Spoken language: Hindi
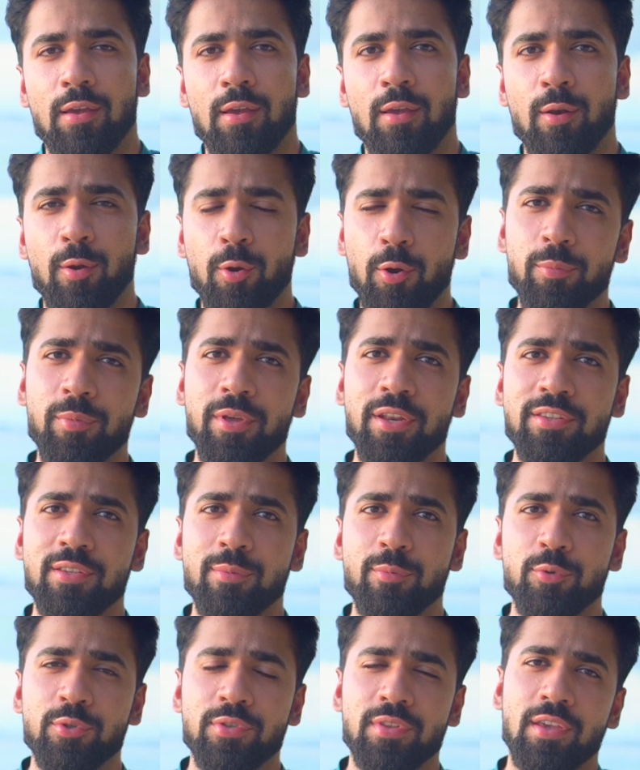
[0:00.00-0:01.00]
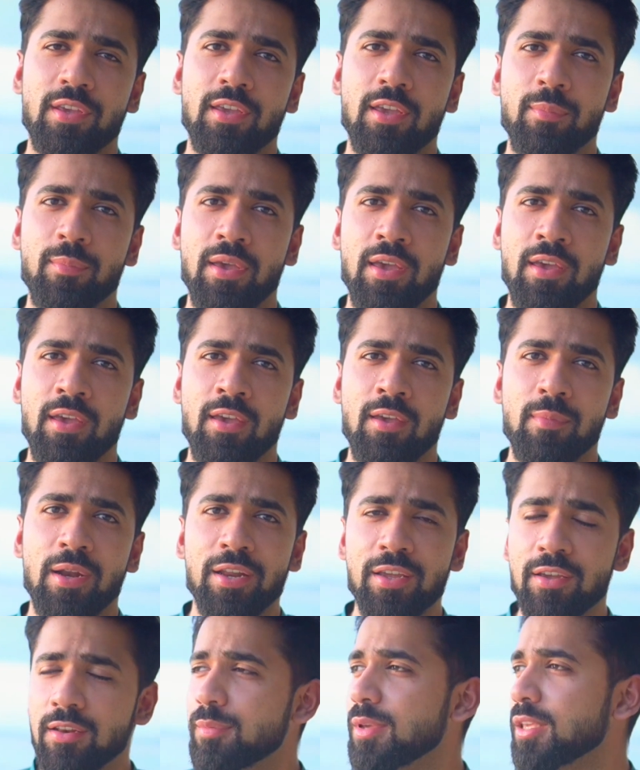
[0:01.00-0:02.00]
लोग मेरे से पूछते हैं कि मैं
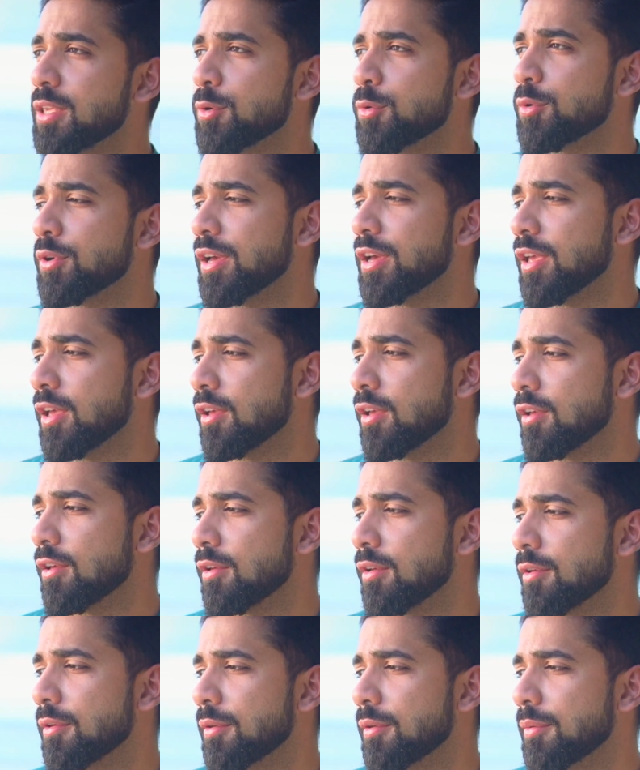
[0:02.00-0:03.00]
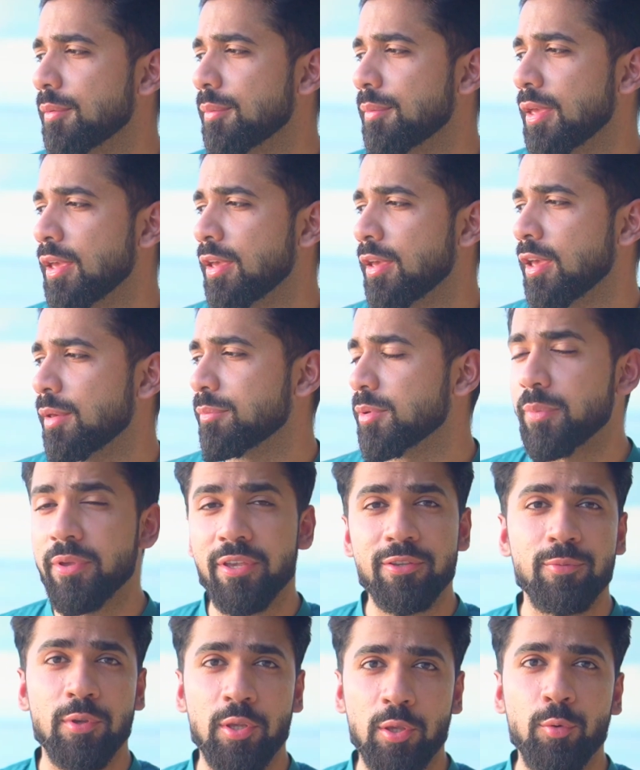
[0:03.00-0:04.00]
मेडिकल में क्यों आया मैं एम
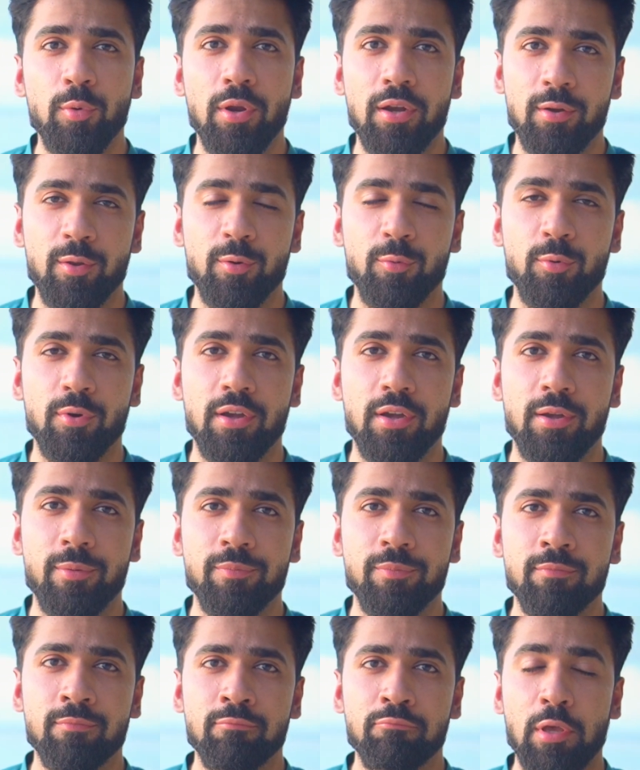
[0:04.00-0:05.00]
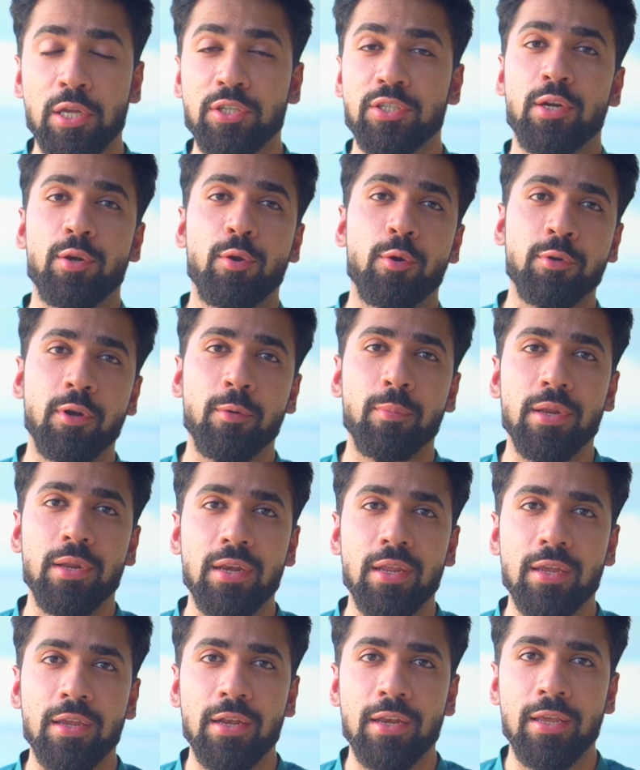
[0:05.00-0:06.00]
में क्यों एंटर हुआ अच्छा डॉक्टर
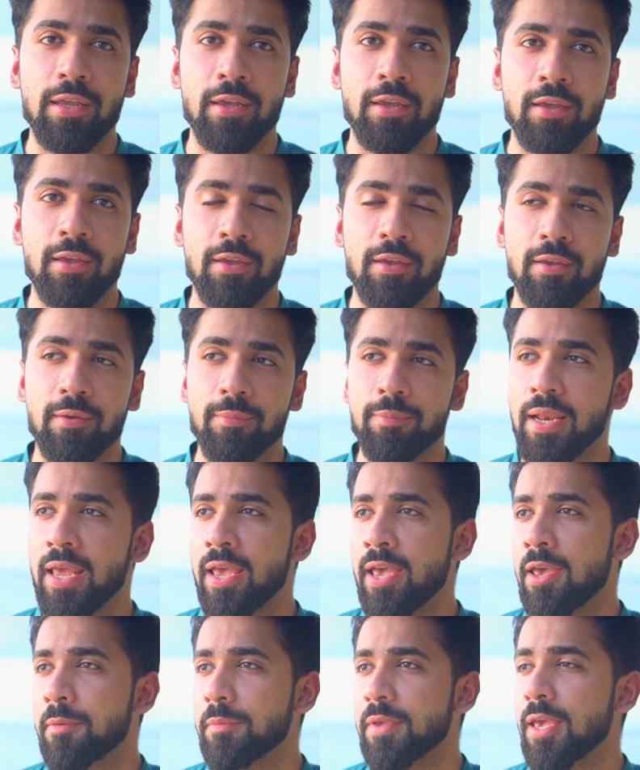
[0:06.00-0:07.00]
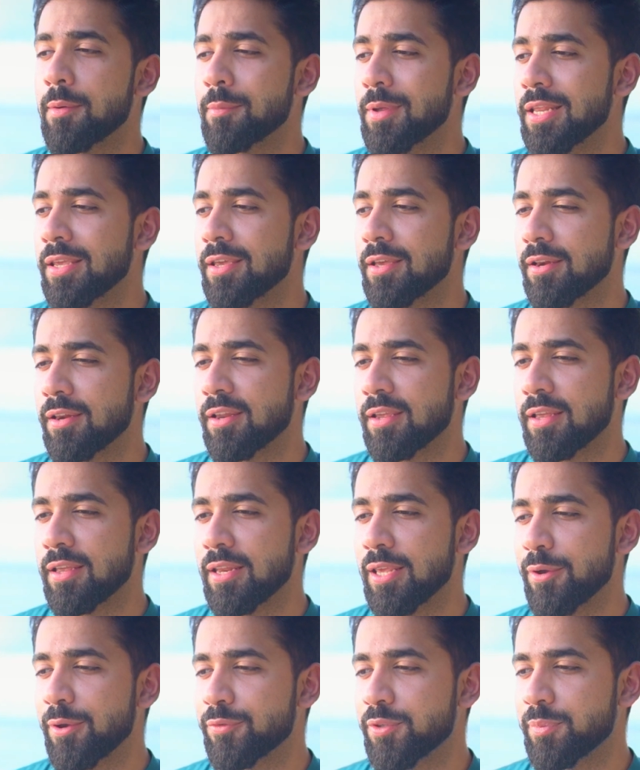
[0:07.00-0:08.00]
बनने के लिए प्लैब या एम e करने के
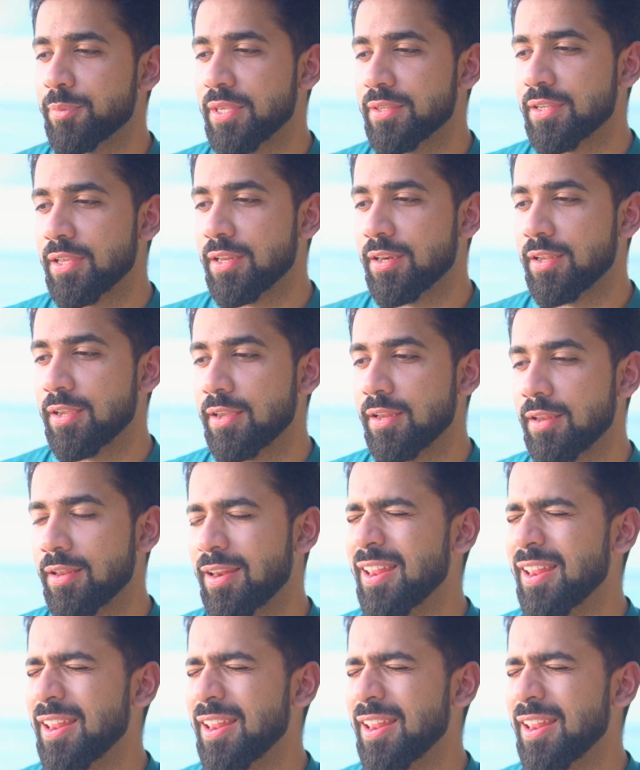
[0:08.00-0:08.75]
लिए एफ करने के लिए